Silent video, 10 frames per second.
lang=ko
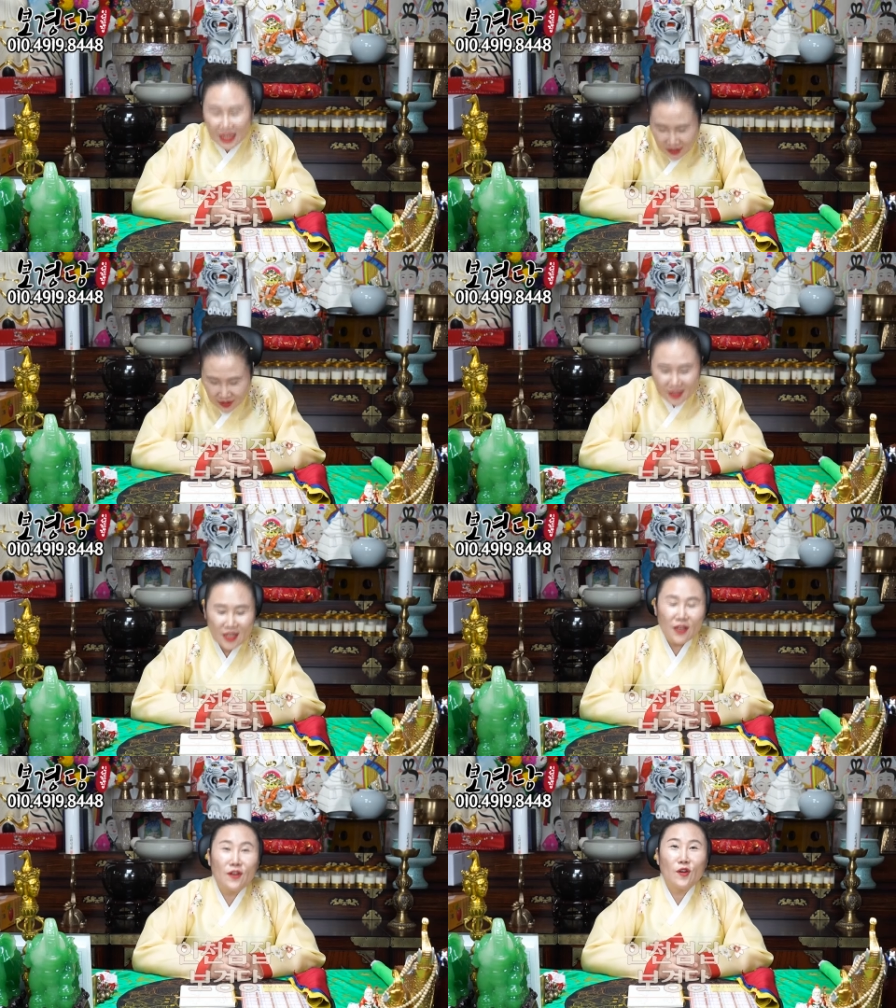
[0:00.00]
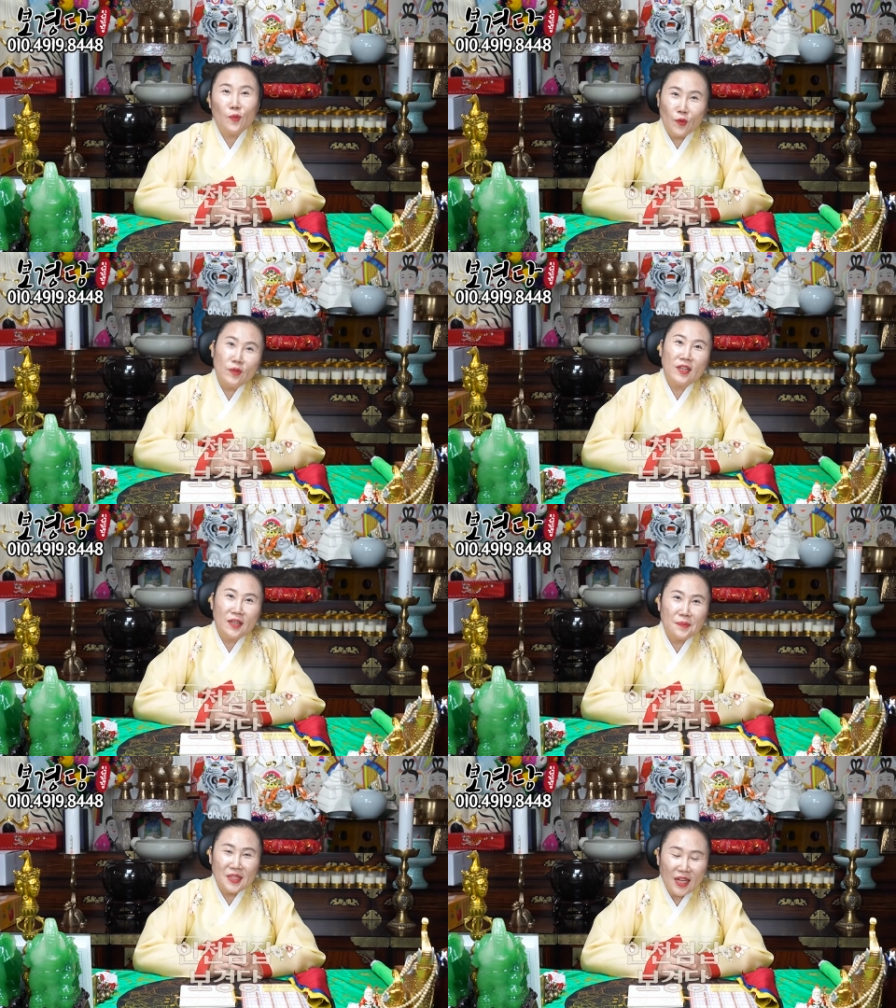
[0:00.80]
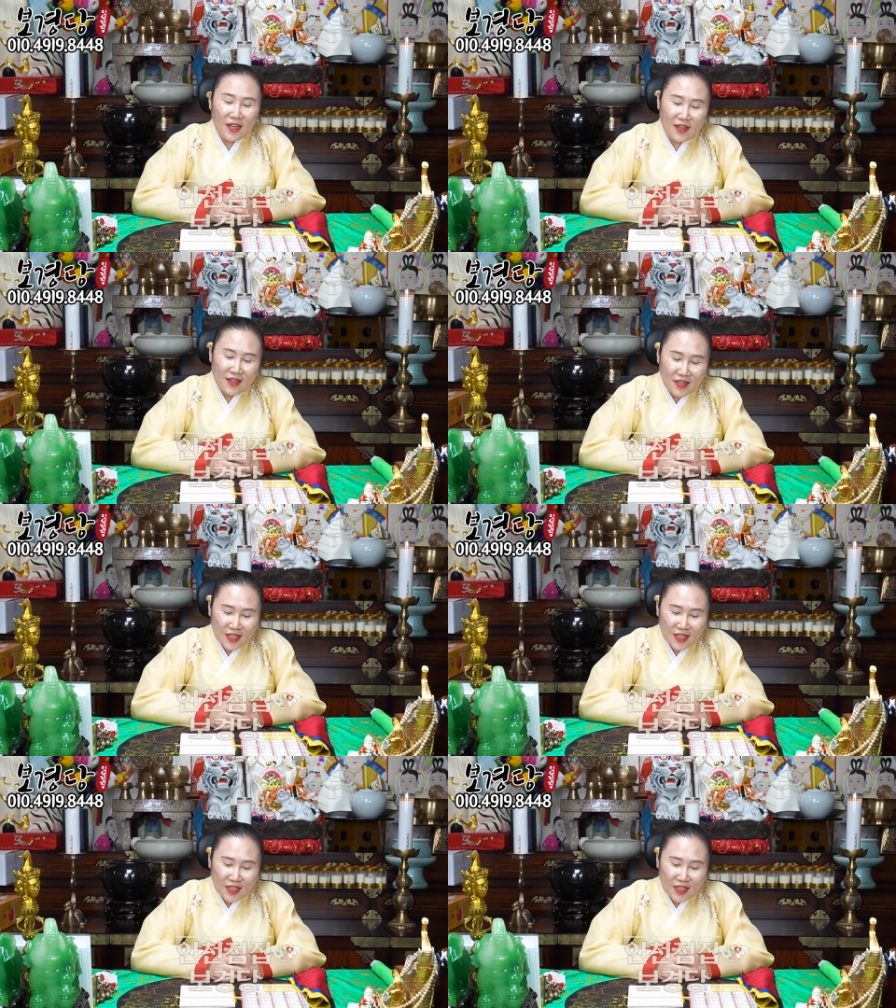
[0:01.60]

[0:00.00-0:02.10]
안녕하세요. 보인나입니다.